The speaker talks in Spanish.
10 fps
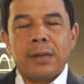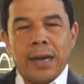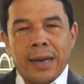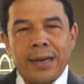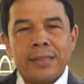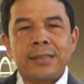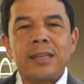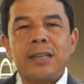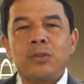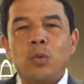ganarse ese
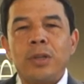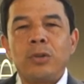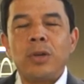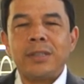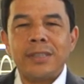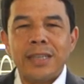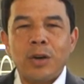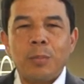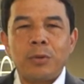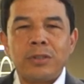descuento del
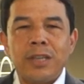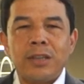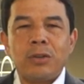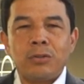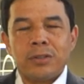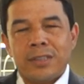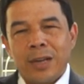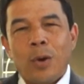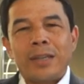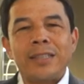5% si
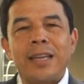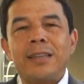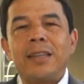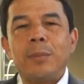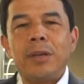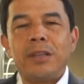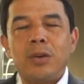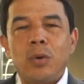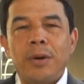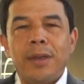lo hace antes del
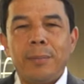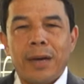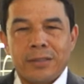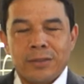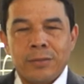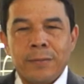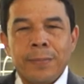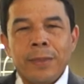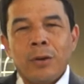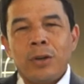29 de marzo.
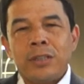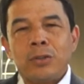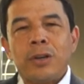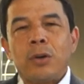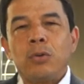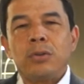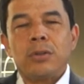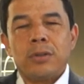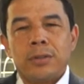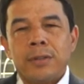Con estos
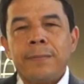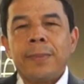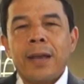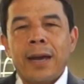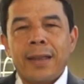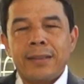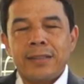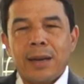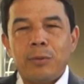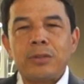recursos
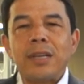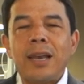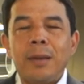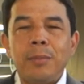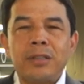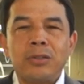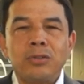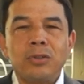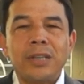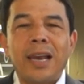garantizamos la inversión
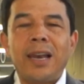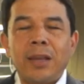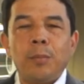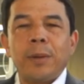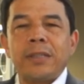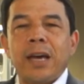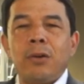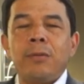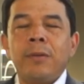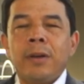social. El año pasado,